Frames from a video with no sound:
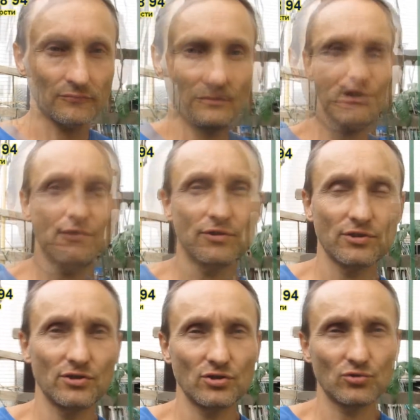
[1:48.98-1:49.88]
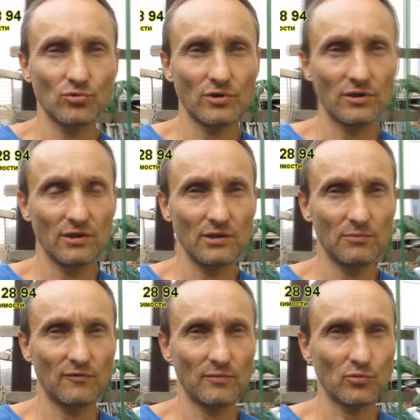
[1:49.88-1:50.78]
Если вас интересуют
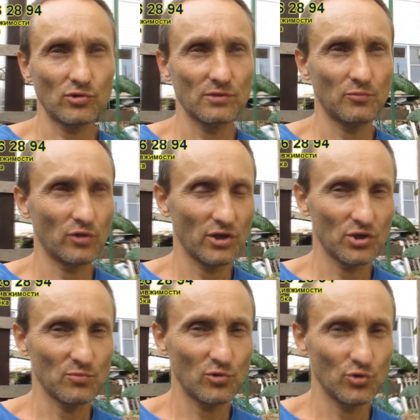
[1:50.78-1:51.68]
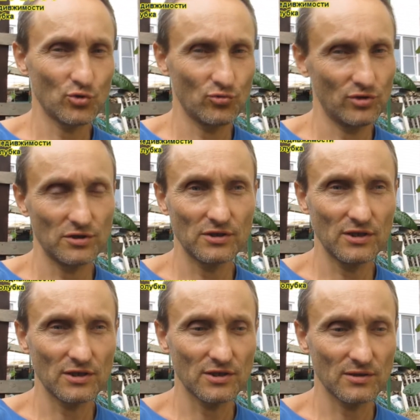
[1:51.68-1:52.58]
какие-либо вопросы по горячему ключу, не
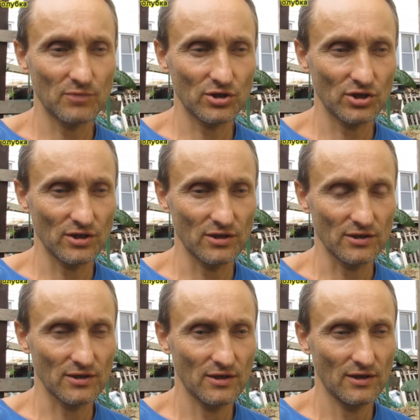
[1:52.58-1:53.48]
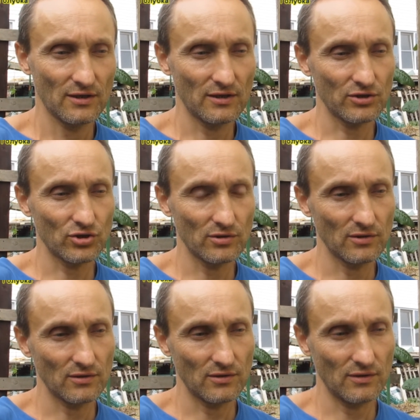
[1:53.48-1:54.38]
стесняйтесь, обращайтесь. Также
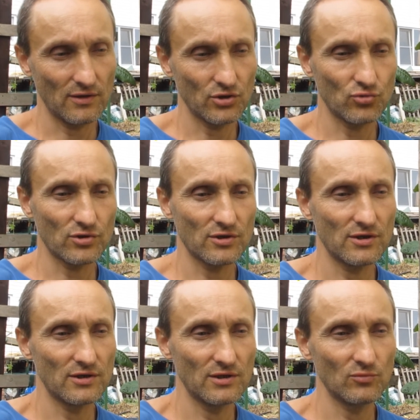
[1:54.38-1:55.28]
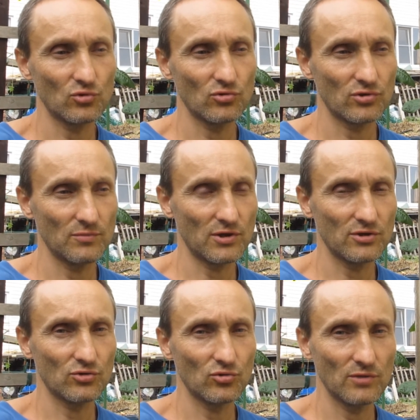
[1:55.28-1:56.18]
хочу сказать тем, кто
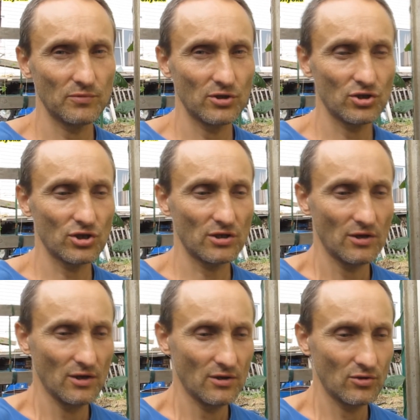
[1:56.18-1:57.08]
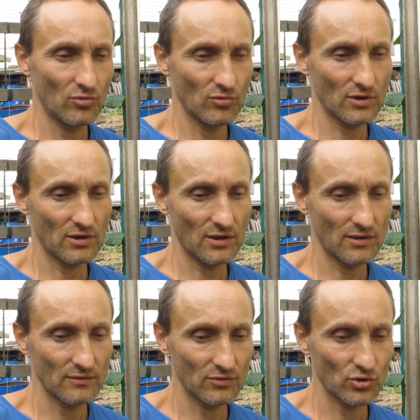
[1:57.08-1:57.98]
собирается сюда переезжать, то
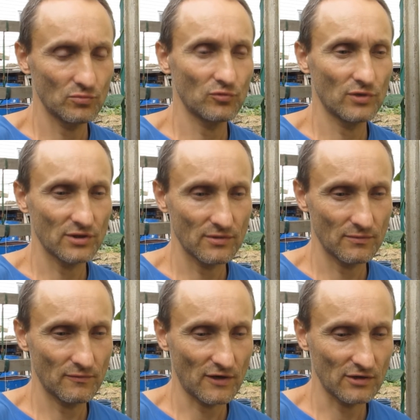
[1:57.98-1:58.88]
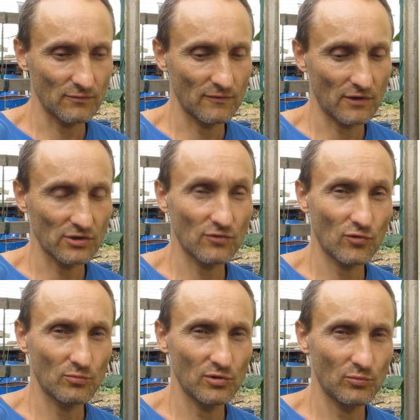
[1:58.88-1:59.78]
тогда, чтобы у нас
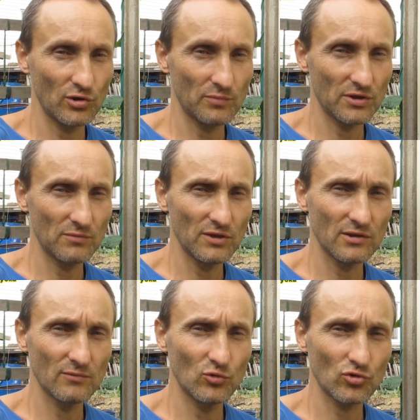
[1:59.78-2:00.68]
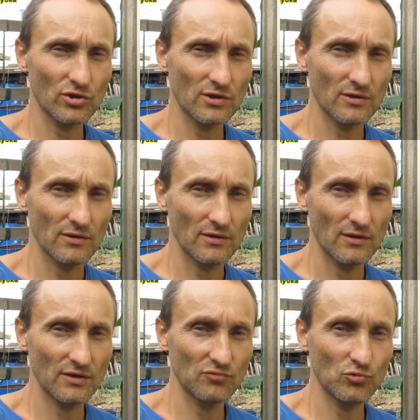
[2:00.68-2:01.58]
разговор был более предметным, нужно
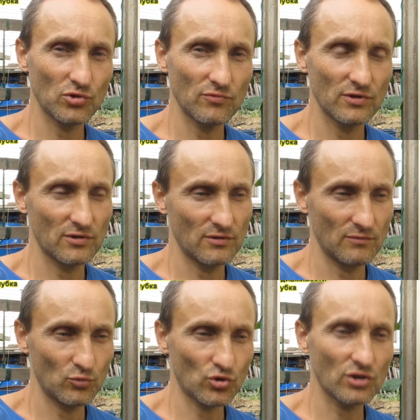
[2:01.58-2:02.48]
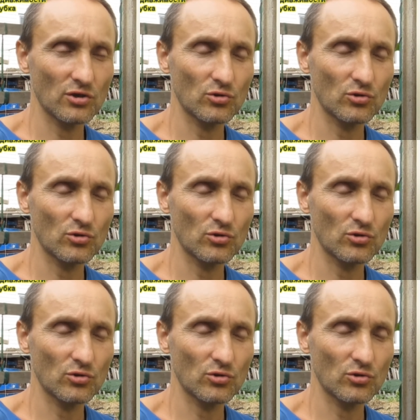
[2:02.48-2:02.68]
озвучивать бюджет,